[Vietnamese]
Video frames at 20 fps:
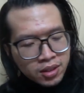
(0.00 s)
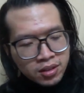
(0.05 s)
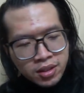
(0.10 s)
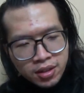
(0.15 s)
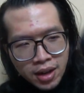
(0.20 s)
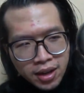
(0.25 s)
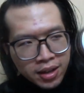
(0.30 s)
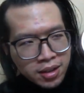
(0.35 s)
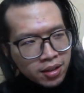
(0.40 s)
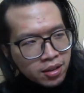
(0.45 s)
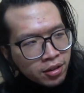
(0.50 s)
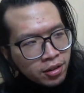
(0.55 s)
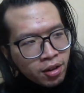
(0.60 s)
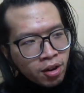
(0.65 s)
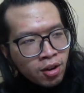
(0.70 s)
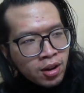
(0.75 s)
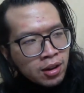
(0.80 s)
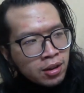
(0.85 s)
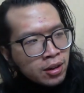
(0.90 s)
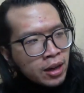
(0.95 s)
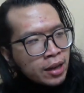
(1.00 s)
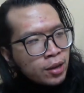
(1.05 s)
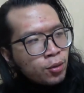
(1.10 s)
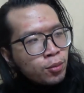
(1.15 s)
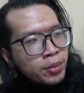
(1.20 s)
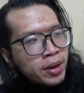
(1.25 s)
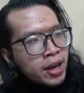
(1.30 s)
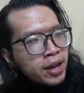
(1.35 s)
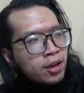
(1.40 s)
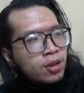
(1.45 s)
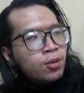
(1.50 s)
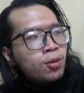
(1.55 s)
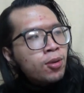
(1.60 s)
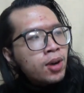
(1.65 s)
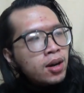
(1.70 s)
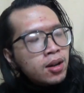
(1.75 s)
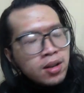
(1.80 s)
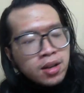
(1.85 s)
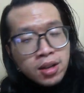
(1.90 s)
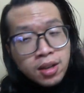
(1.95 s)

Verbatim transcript: thì đây đó là ngày hôm nay của